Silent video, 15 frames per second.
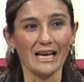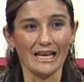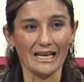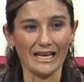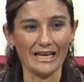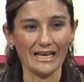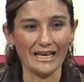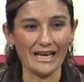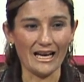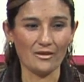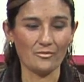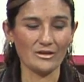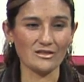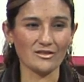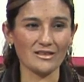Eh, hay
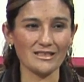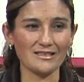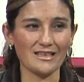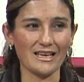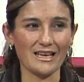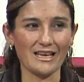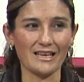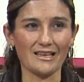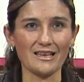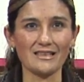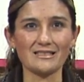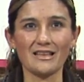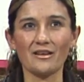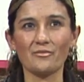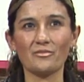personas que, que
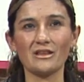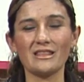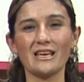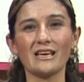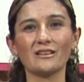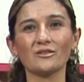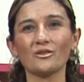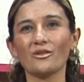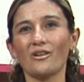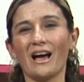están pidiendo,